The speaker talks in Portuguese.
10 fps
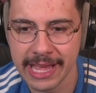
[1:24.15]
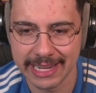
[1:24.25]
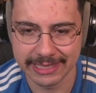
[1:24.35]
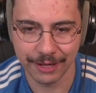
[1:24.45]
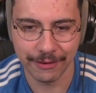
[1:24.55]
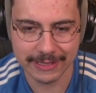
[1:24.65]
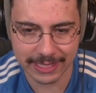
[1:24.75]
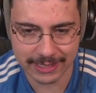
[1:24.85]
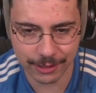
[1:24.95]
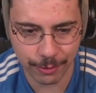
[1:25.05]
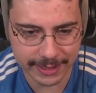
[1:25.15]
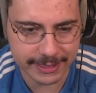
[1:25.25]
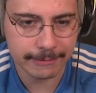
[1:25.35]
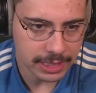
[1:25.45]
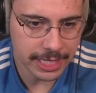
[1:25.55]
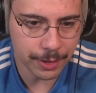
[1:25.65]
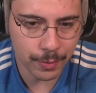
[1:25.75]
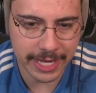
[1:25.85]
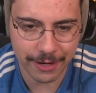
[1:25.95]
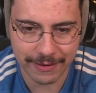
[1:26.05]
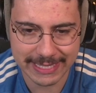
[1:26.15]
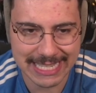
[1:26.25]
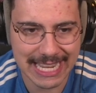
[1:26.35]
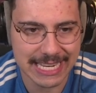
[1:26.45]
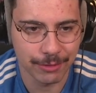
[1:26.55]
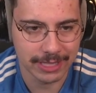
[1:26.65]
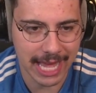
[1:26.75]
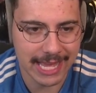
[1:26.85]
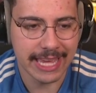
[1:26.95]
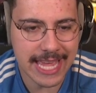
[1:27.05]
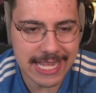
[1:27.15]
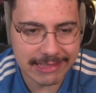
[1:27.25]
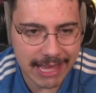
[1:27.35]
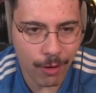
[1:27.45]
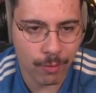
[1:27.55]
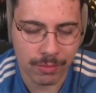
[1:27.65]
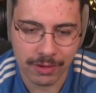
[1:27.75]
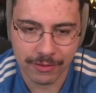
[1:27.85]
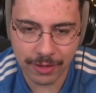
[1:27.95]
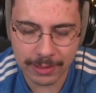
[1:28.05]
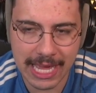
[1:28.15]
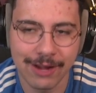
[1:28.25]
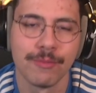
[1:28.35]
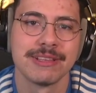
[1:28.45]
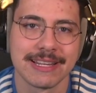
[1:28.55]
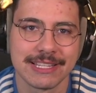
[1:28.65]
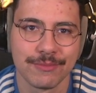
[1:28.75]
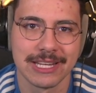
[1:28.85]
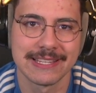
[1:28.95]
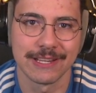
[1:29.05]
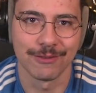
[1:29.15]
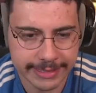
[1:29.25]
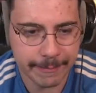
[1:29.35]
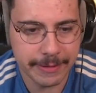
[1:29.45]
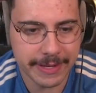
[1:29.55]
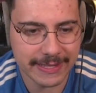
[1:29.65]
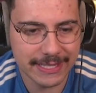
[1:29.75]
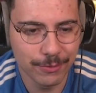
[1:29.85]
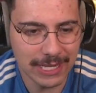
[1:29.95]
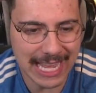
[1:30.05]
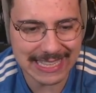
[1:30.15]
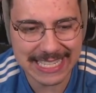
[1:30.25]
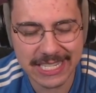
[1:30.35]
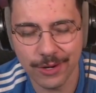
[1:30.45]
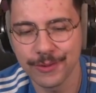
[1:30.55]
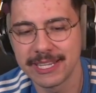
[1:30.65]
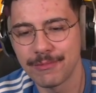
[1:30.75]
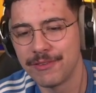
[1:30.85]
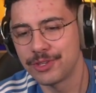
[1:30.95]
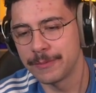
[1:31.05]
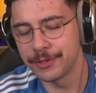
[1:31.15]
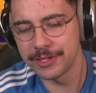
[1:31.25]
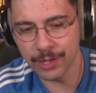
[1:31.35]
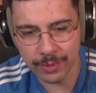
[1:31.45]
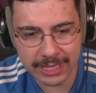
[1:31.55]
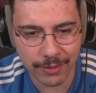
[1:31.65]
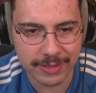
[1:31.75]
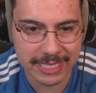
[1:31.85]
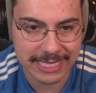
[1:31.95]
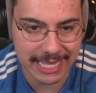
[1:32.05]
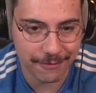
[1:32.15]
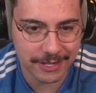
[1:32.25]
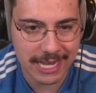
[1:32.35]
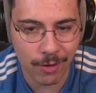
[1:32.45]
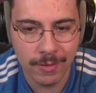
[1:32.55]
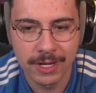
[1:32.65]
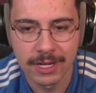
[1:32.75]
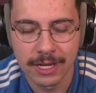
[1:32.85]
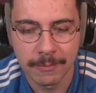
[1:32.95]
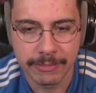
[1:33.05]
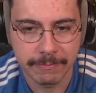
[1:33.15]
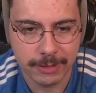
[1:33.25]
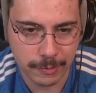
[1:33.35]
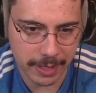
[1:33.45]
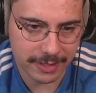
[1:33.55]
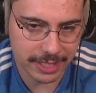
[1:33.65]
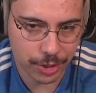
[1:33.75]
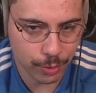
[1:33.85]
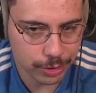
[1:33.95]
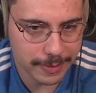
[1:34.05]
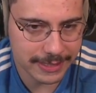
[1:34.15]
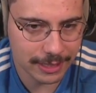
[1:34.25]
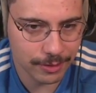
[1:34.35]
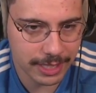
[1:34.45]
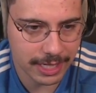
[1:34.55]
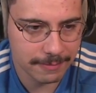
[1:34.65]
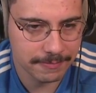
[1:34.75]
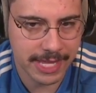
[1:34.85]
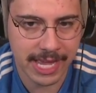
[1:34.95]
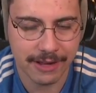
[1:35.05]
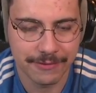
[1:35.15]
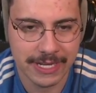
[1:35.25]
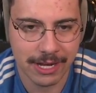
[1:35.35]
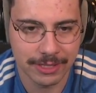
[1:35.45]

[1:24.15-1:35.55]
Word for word: que a gente tem que fazer na sequência. E eu não quero vacilar, não, tá? Então, Vamos lá, começando a simulação. Na primeira simulada, a gente já consegue uma vitória por 2x1, então a gente tá na final. Espero que seja contra o Barcelona, né? A final